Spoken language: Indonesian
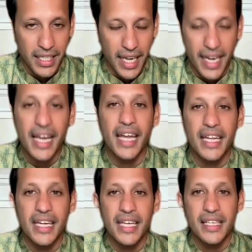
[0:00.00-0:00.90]
Dan dengan
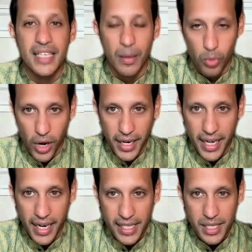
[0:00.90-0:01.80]
ini, saya buka
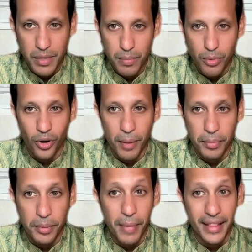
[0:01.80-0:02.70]
dengan resmi
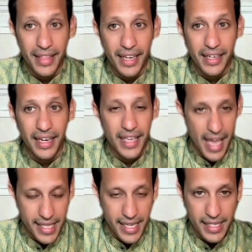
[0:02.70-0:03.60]
program Pembatik dan Ki
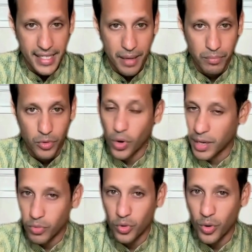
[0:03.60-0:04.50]
Hajar STEM
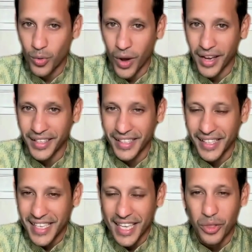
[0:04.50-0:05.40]
2022.
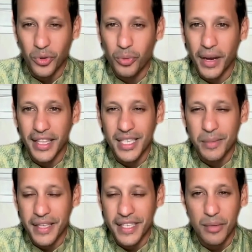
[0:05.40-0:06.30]
Saya tunggu
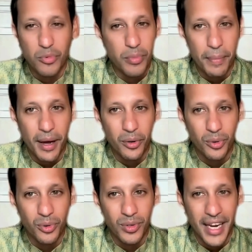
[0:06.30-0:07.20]
partisipasi Ibu Bapak
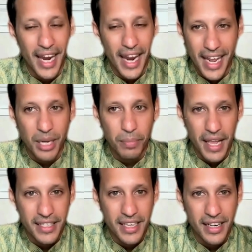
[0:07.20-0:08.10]
Guru dan adik-adik
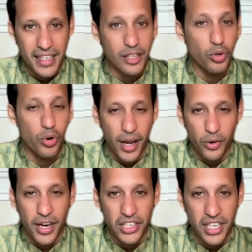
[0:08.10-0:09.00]
pelajar di seluruh
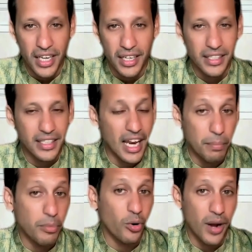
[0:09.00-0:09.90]
Indonesia
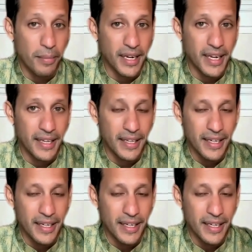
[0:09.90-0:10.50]
dalam program ini.